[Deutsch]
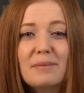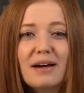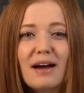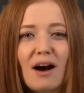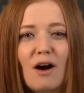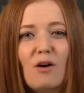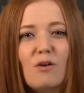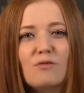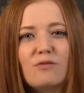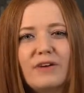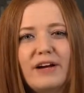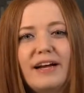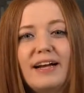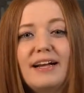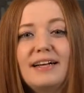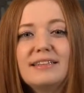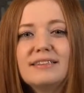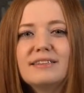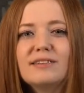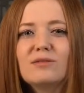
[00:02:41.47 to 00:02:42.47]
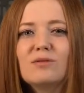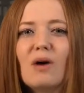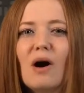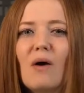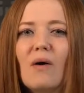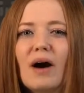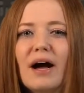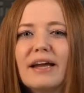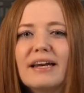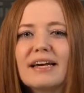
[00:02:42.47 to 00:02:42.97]
Kauf erhältst du
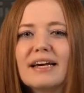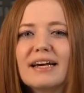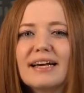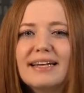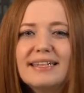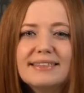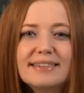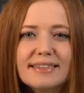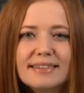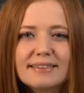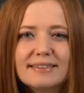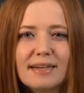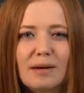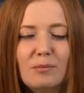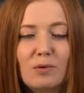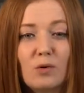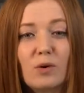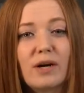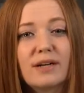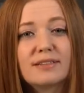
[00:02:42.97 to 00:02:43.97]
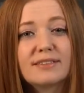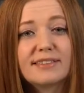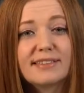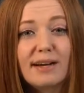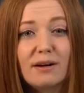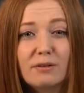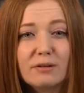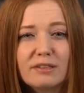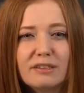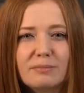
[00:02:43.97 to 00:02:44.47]
auch eine riesige Sammlung an
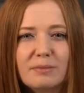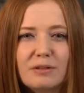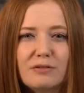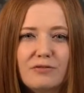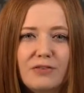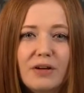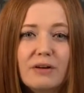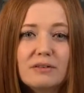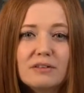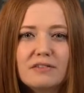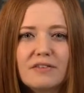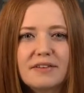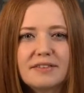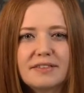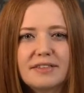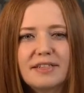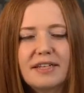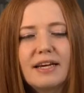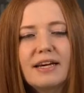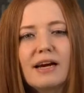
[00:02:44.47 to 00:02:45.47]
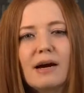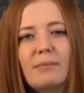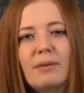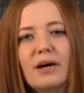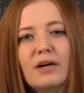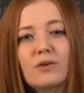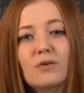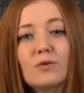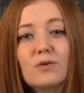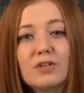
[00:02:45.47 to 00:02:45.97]
Sounds mit 24
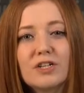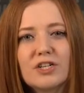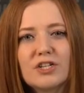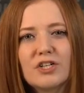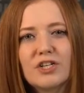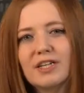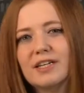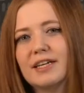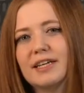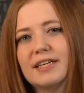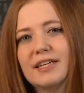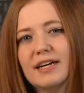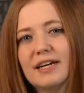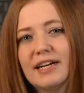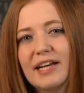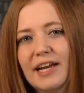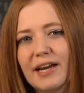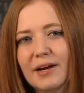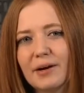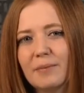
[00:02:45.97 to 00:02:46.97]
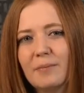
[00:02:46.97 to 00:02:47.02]
GB unterschiedlicher Klänge.